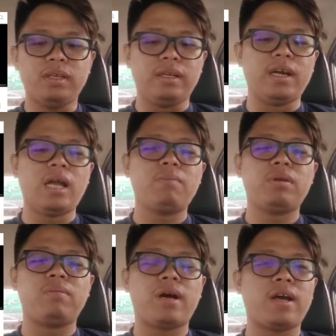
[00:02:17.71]
dengan
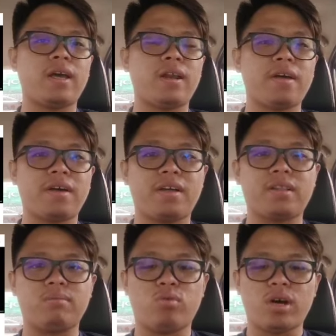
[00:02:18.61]
pelbagai
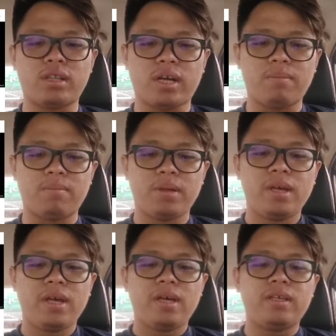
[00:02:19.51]
langkah tebuk atap
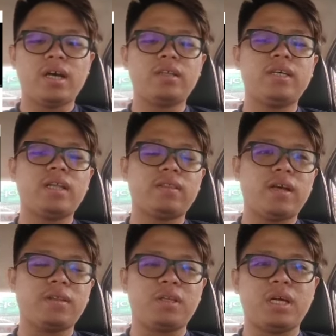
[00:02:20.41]
yang
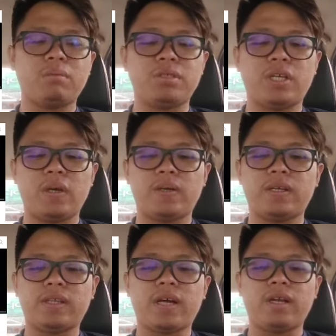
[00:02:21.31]
nyata tidak menjadi
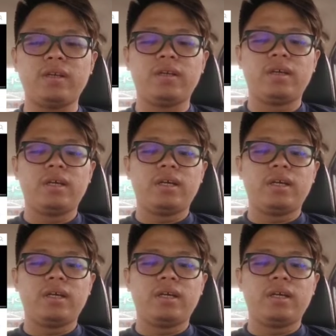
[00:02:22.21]
kenyataan